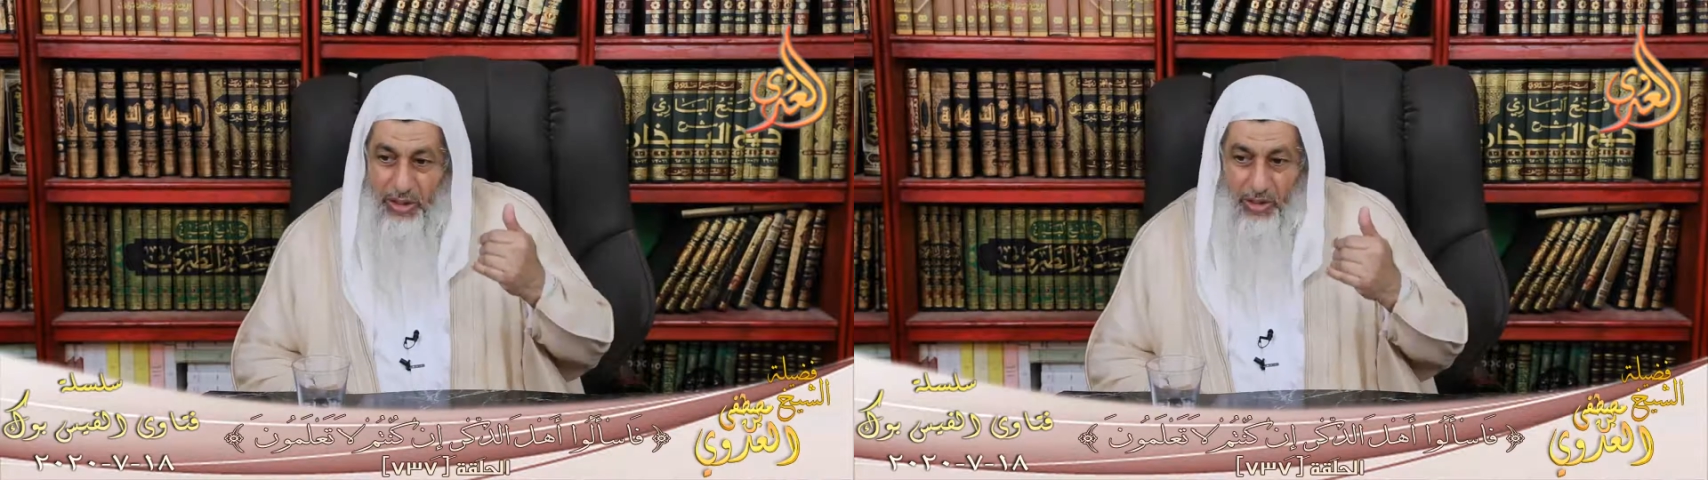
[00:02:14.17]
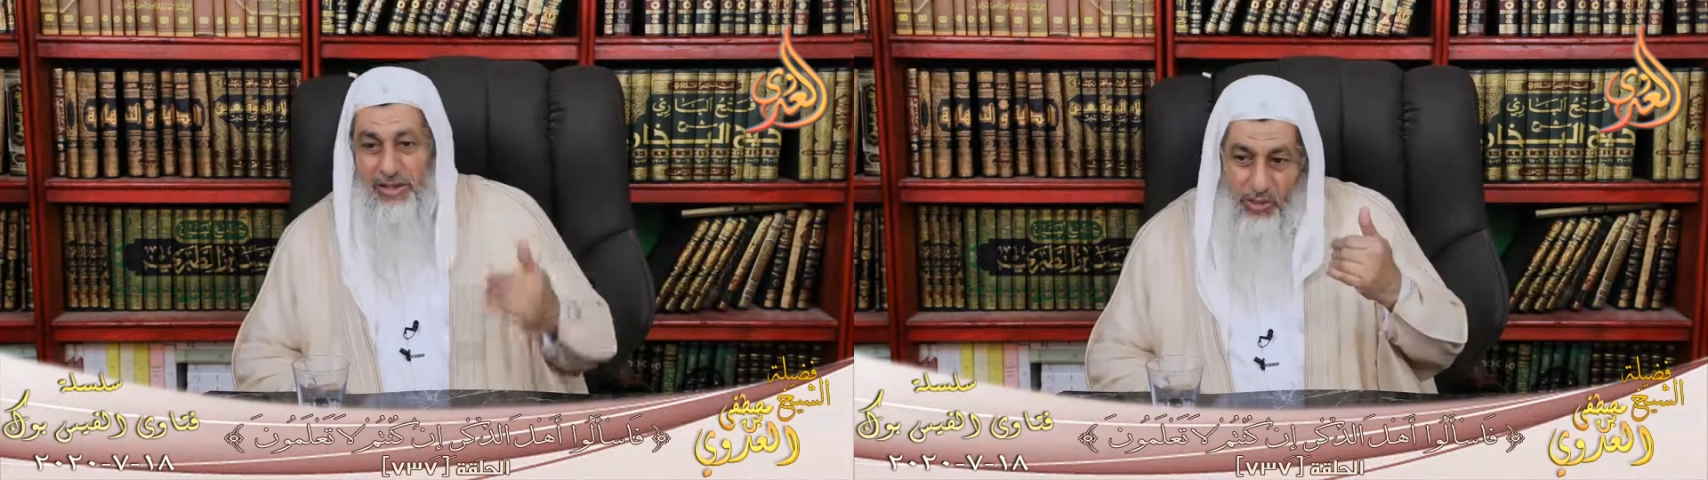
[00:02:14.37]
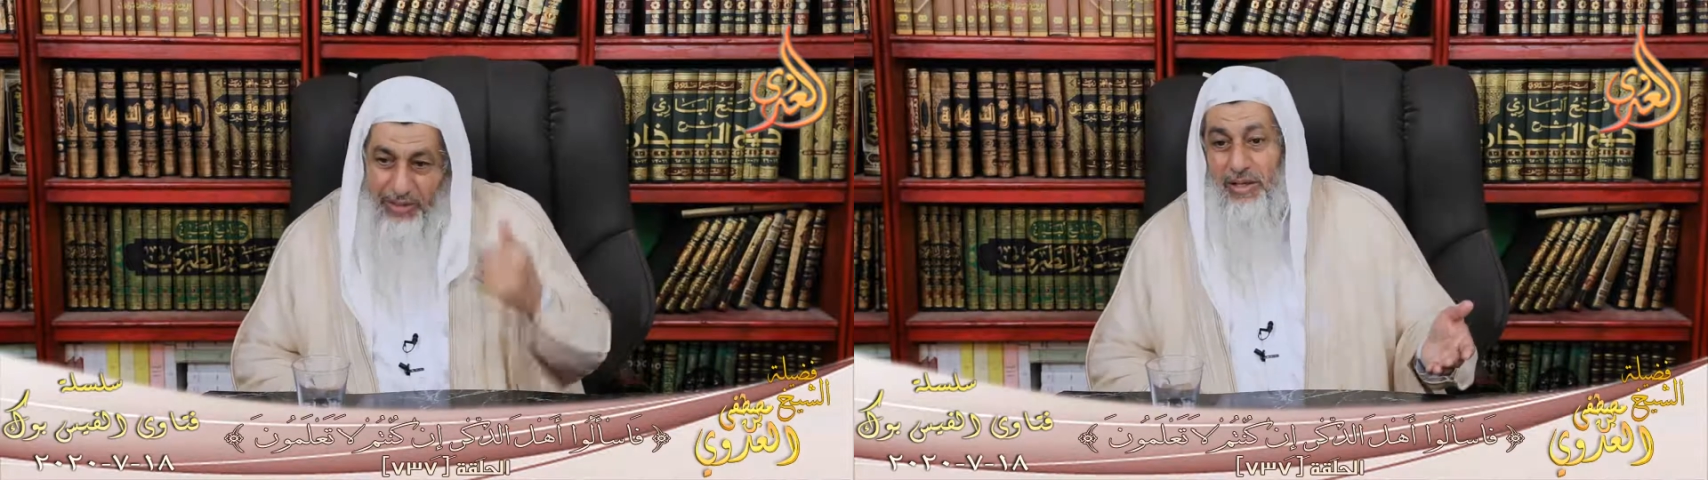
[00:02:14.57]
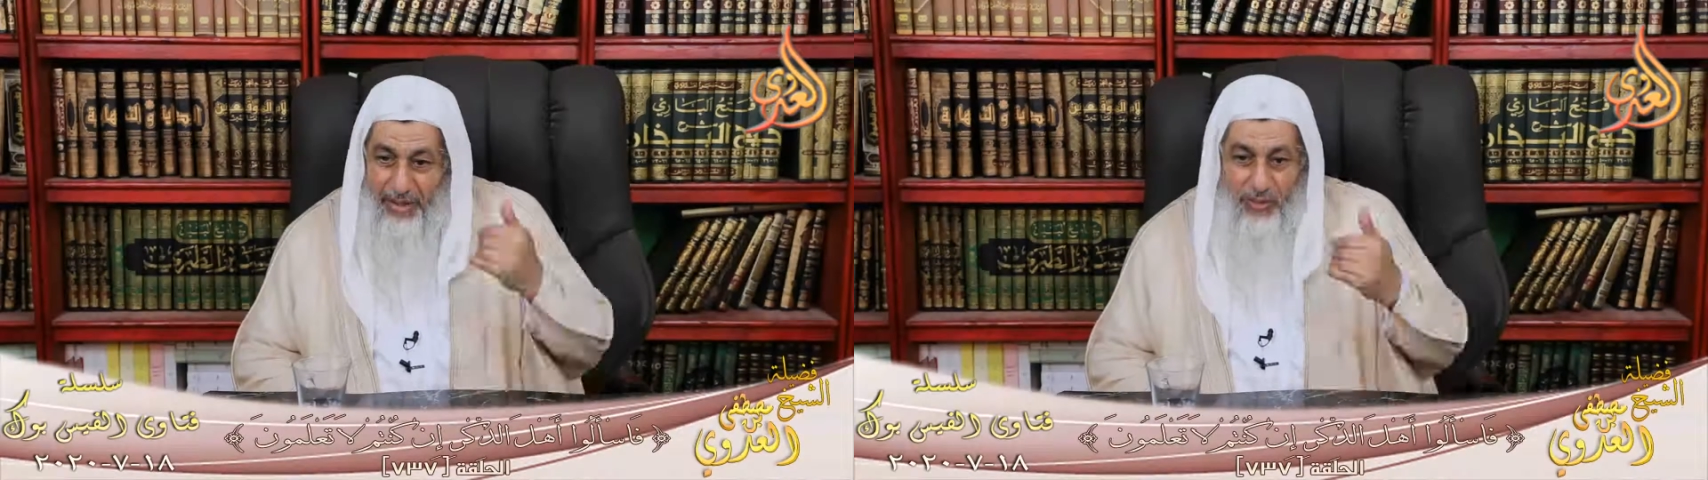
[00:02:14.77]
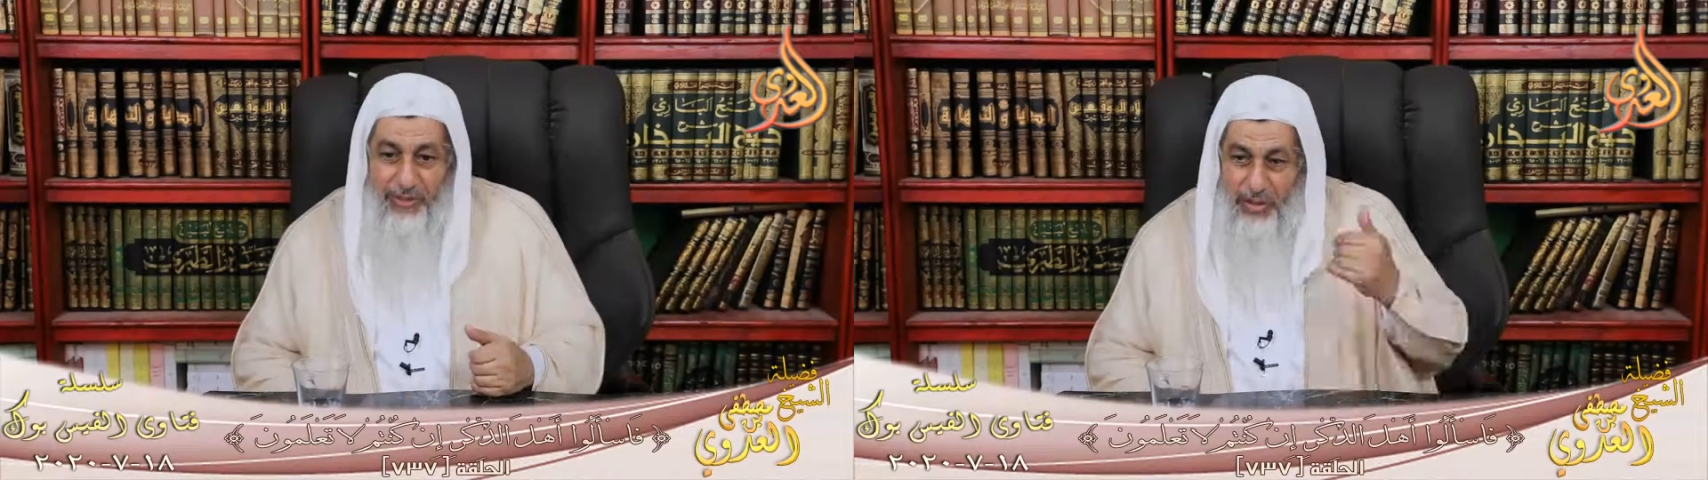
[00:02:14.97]
أراد
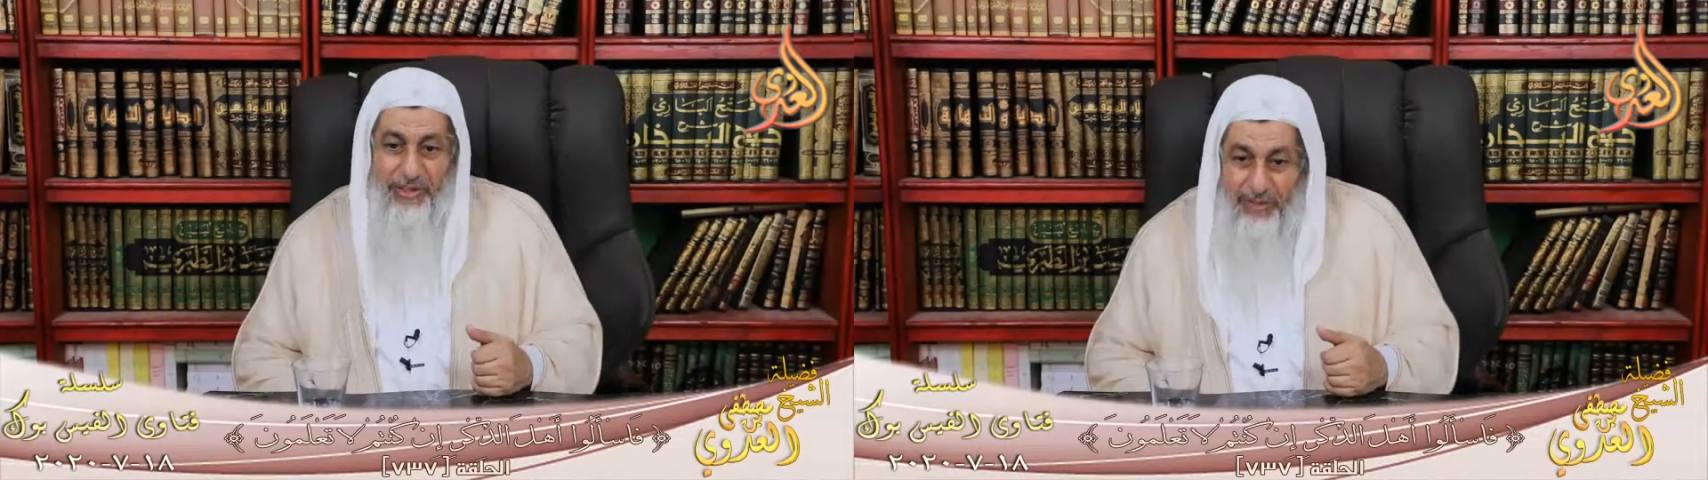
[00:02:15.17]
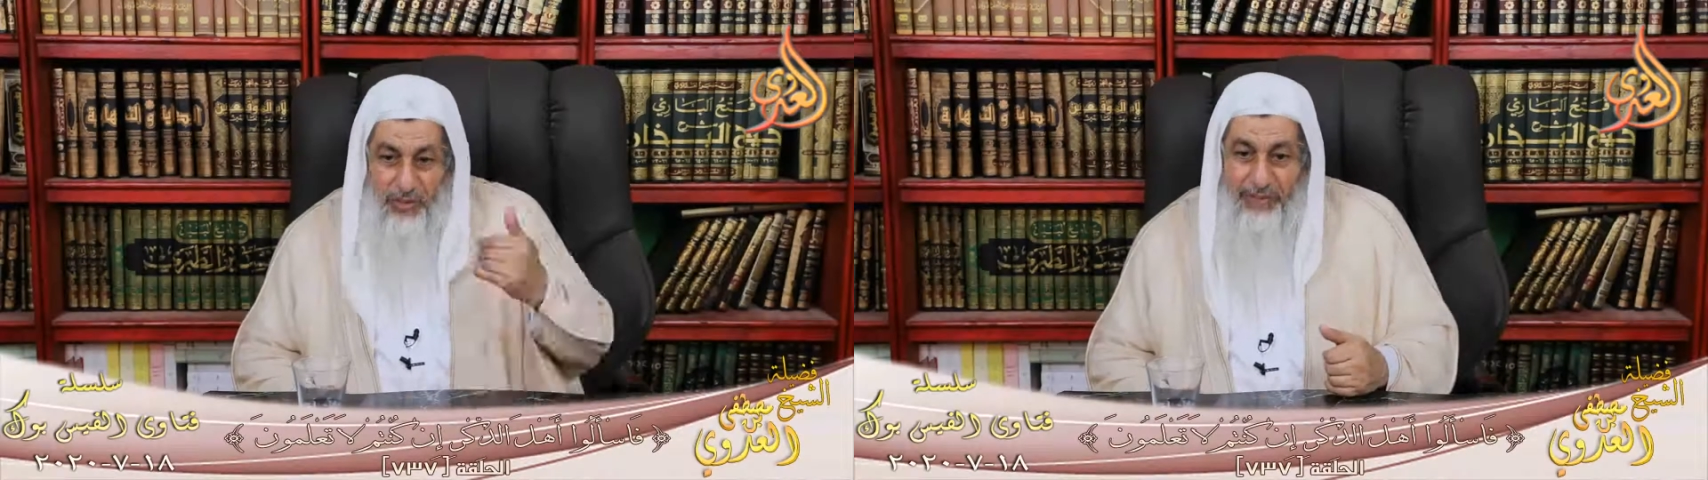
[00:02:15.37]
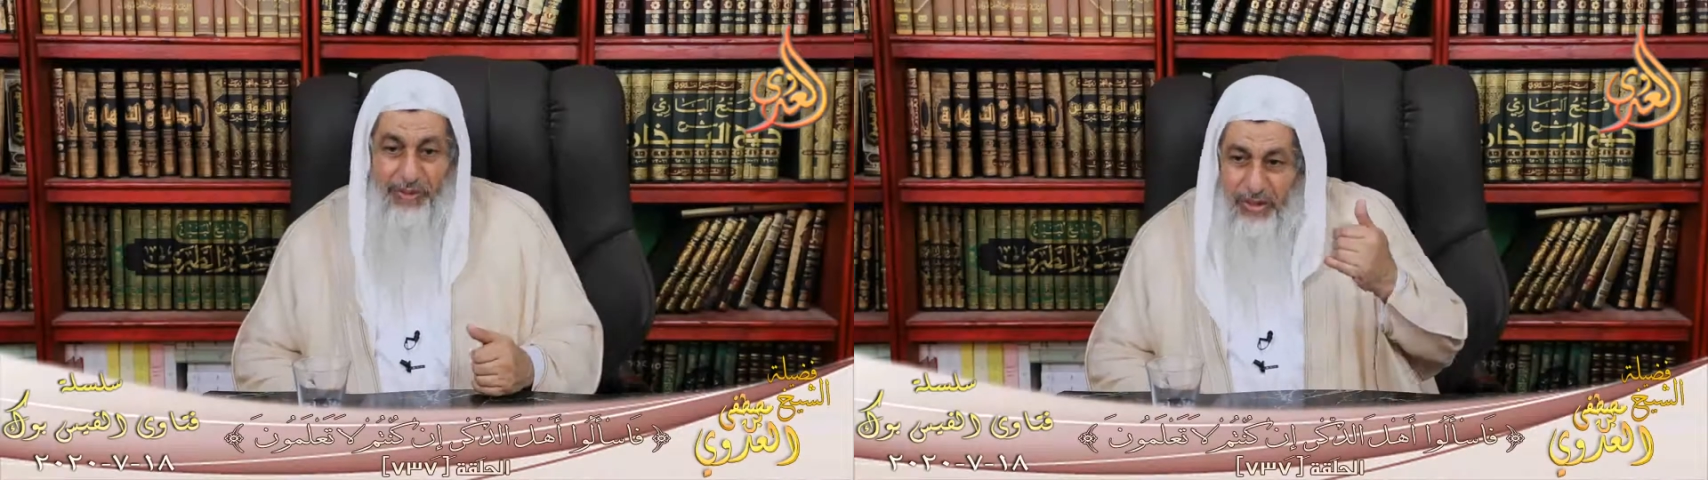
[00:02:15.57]
أمرا فإنما يقول